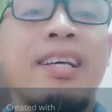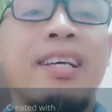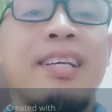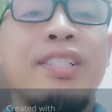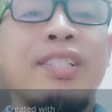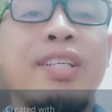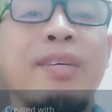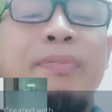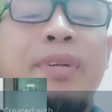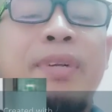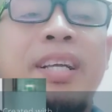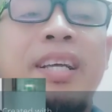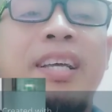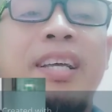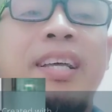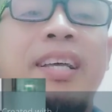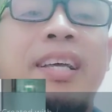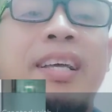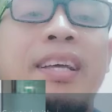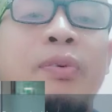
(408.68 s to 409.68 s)

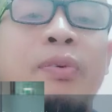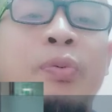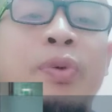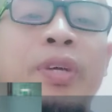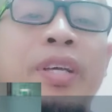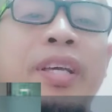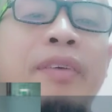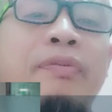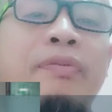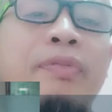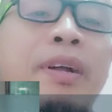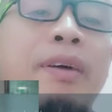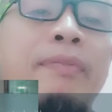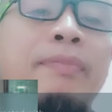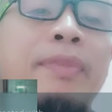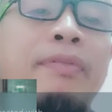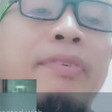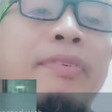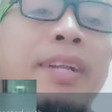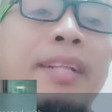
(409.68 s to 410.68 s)
Siyempre, we came from
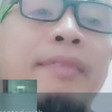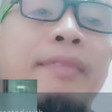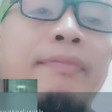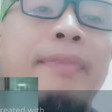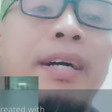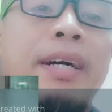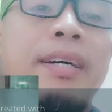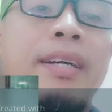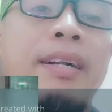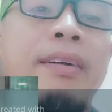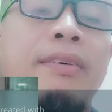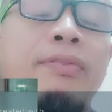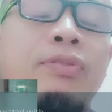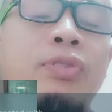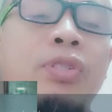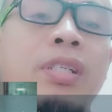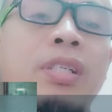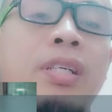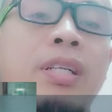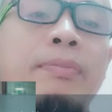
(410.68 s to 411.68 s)
different
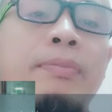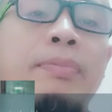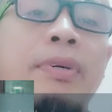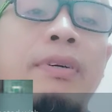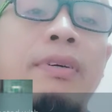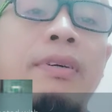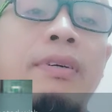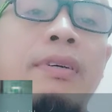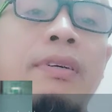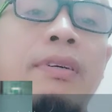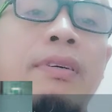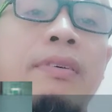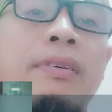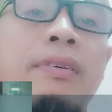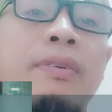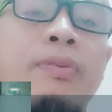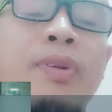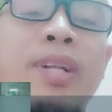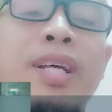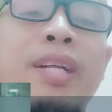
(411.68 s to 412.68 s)
backgrounds. Ano po?
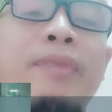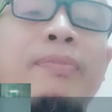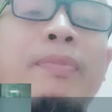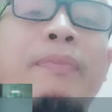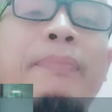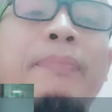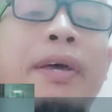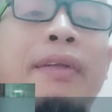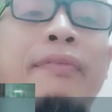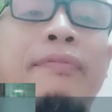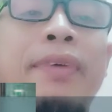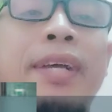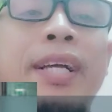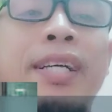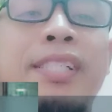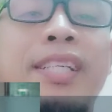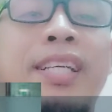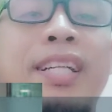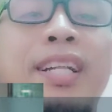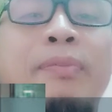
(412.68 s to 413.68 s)
Wala namang perfect
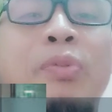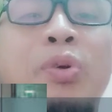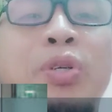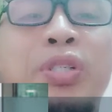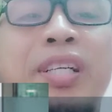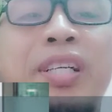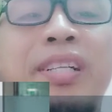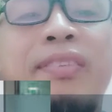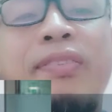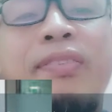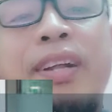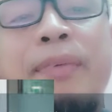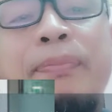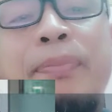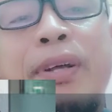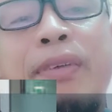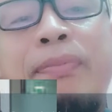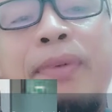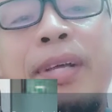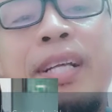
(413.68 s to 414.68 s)
kasi na boss at walang
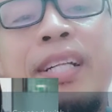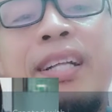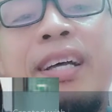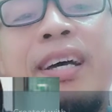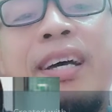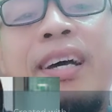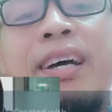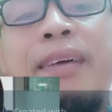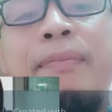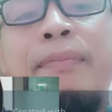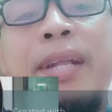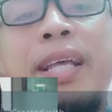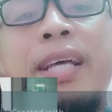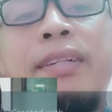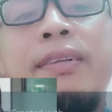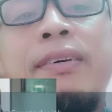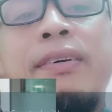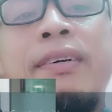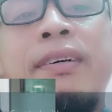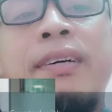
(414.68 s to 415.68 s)
perfect na
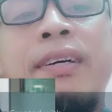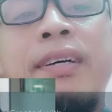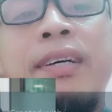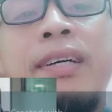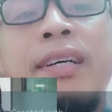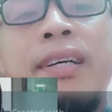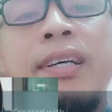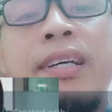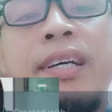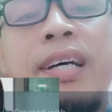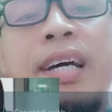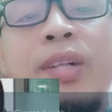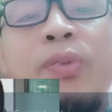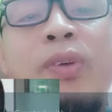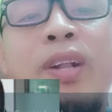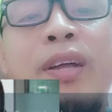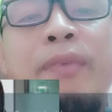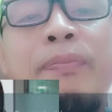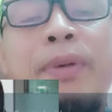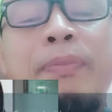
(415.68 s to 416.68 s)
empleyado. At
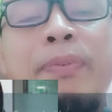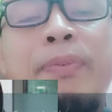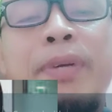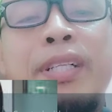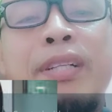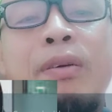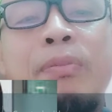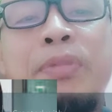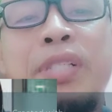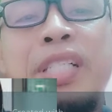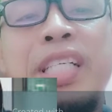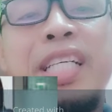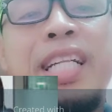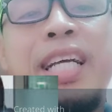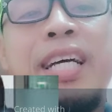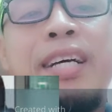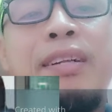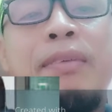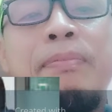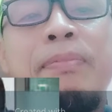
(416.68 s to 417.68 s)
walang perfect na
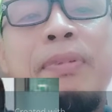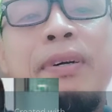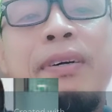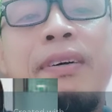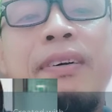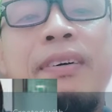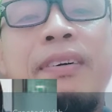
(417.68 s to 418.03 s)
opisina. Ano po?